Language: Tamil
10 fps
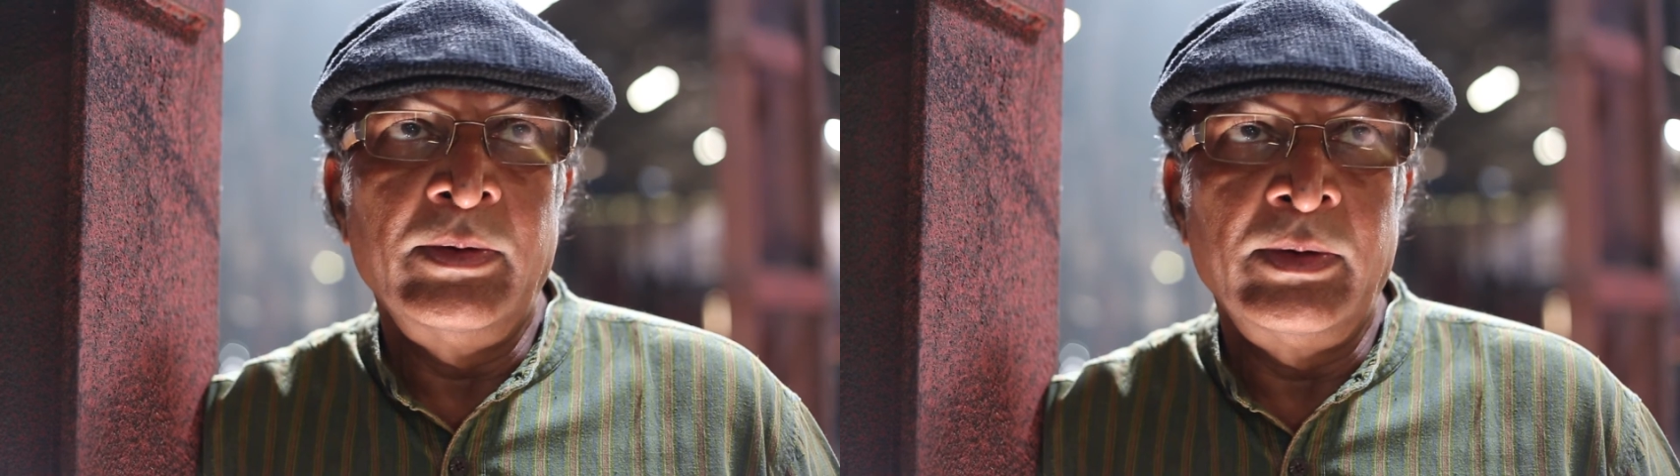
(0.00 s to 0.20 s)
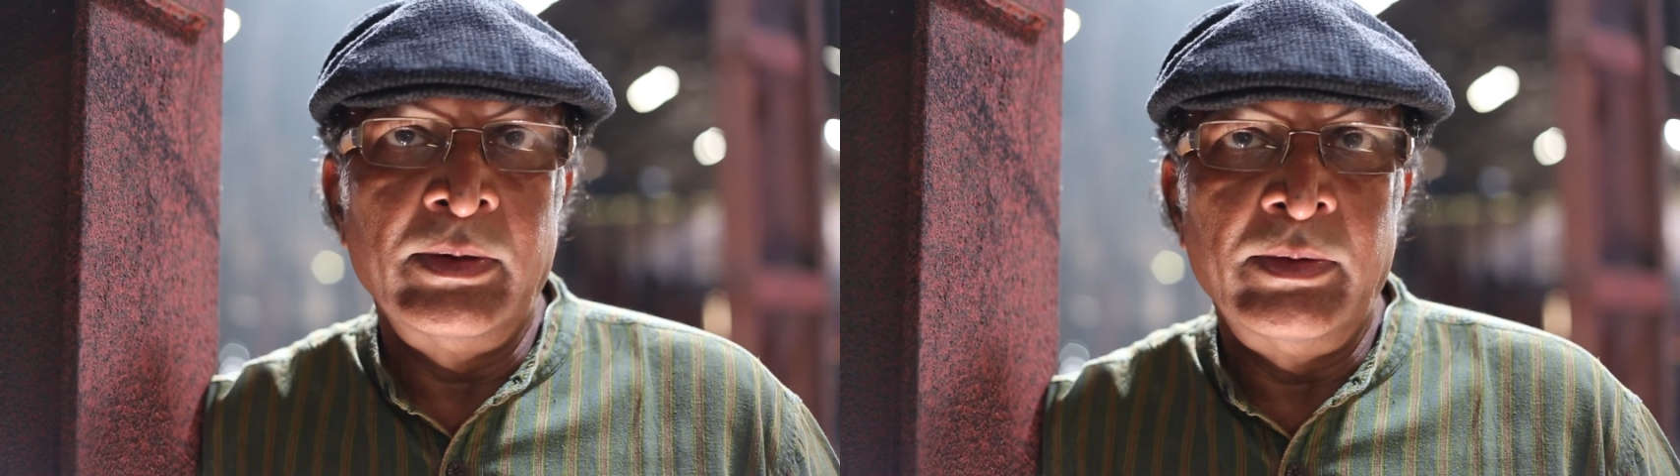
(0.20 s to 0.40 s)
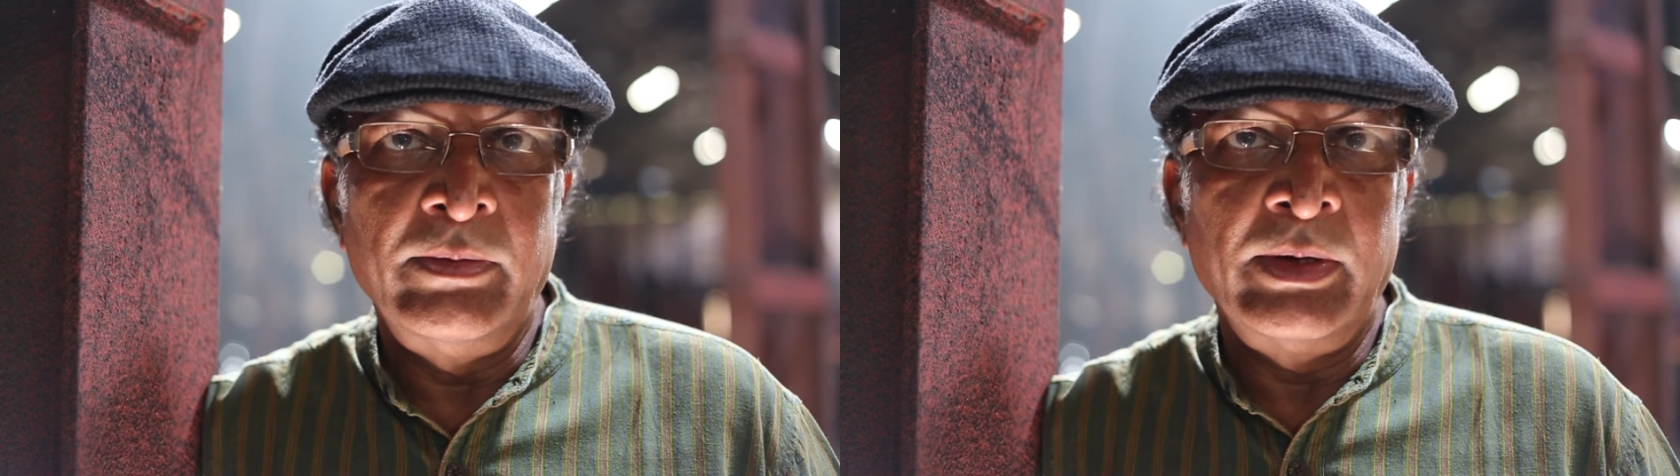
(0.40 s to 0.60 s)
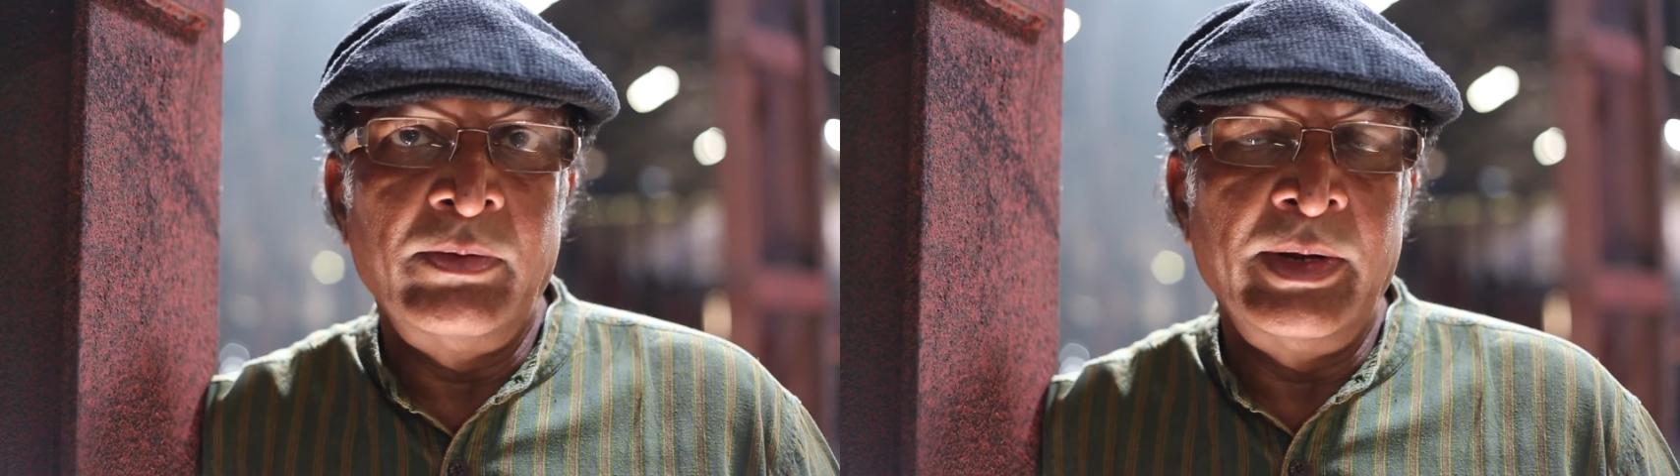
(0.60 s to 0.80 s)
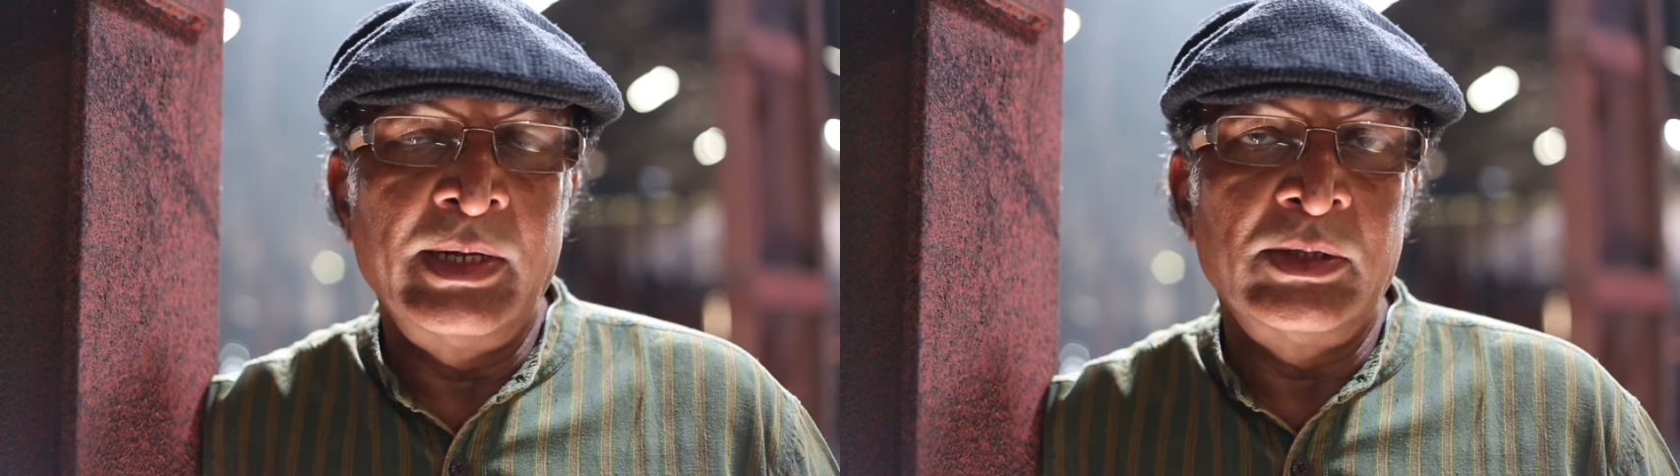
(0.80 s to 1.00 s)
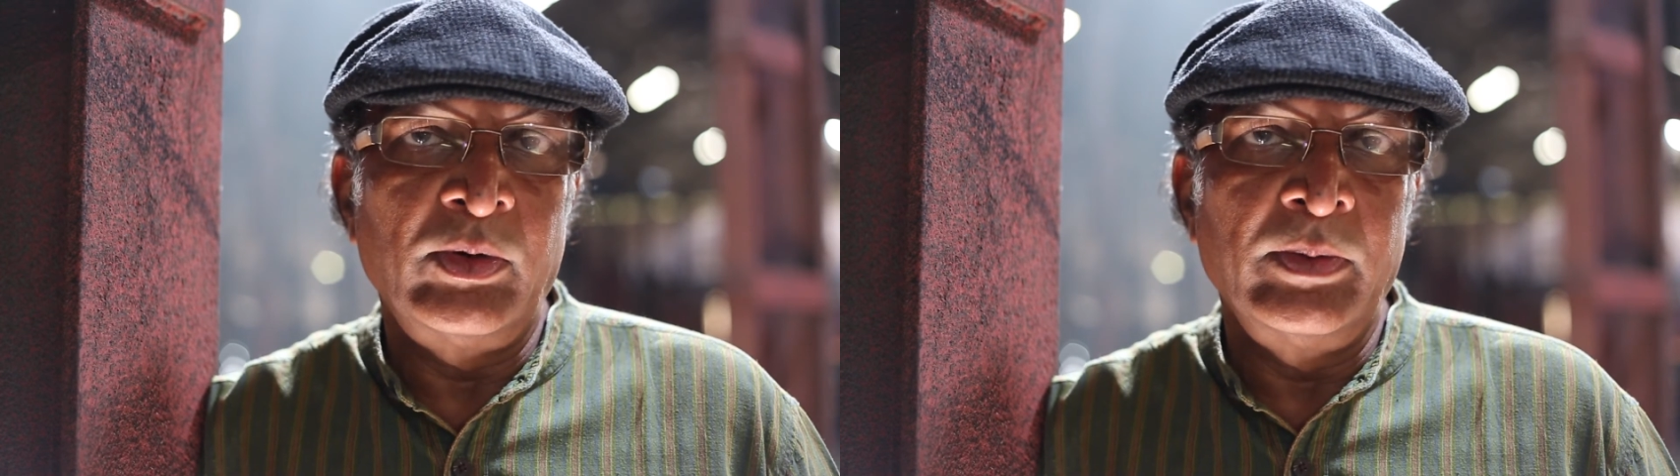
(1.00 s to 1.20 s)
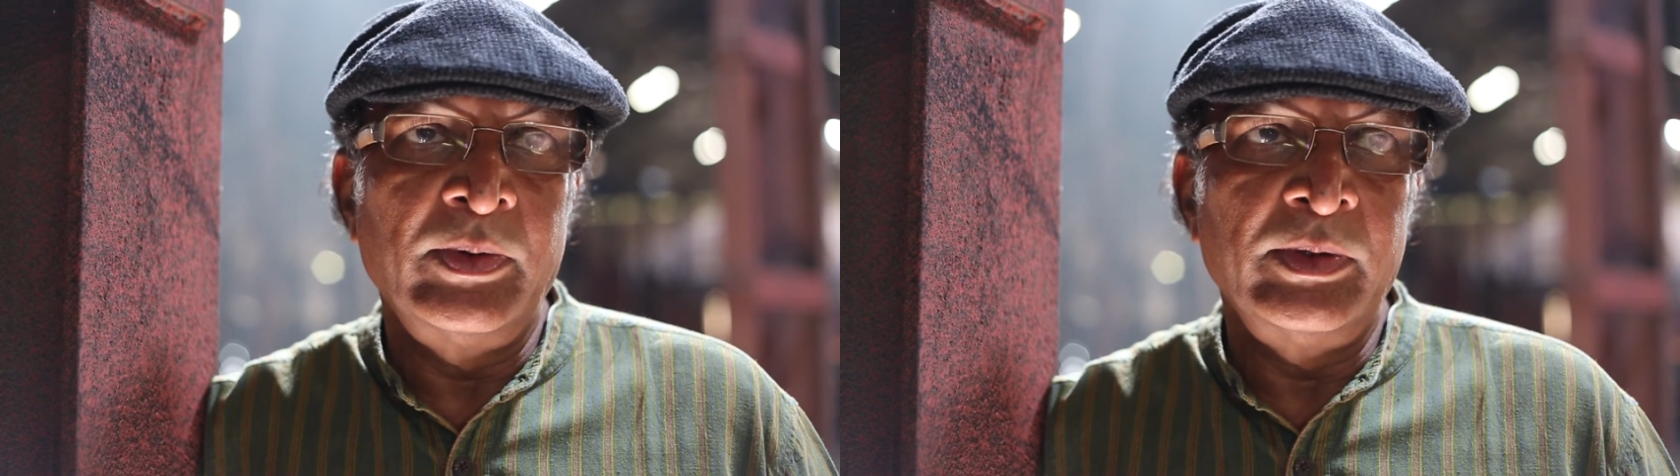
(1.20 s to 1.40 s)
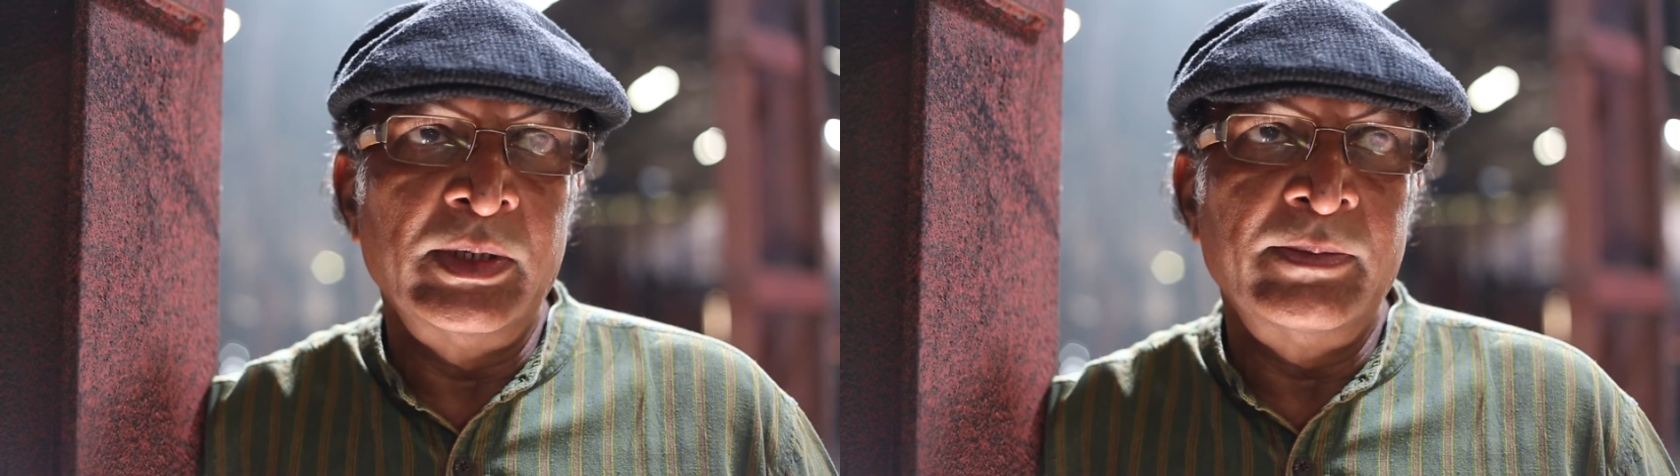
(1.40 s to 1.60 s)
ஒரு வேறு வேகத்தோடு
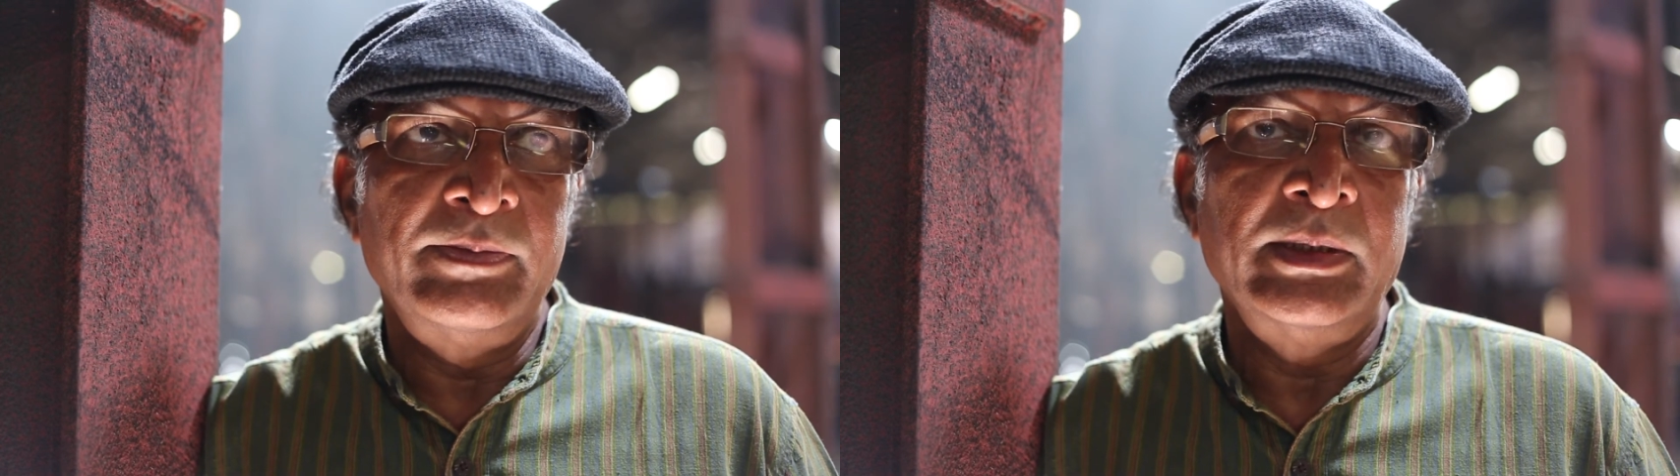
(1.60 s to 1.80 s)
போகுது